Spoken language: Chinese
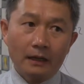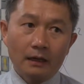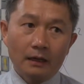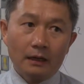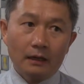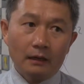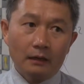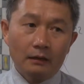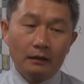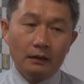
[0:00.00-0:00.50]
啊，
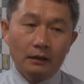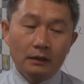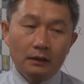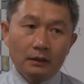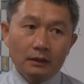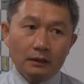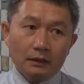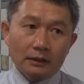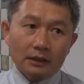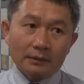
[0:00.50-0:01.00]

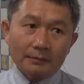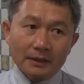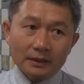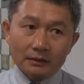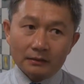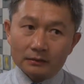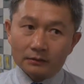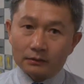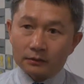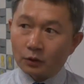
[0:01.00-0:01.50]
让他
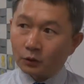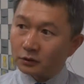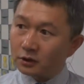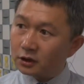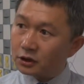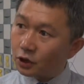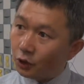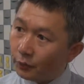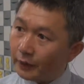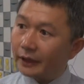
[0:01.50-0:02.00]
们懂得
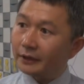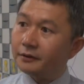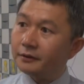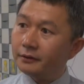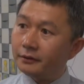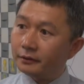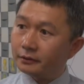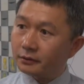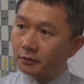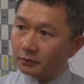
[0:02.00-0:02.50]
受委
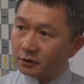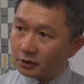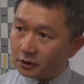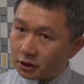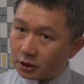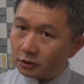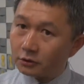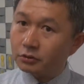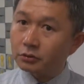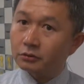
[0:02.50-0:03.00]
屈，懂得
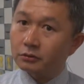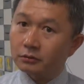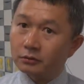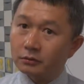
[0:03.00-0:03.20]
吃苦，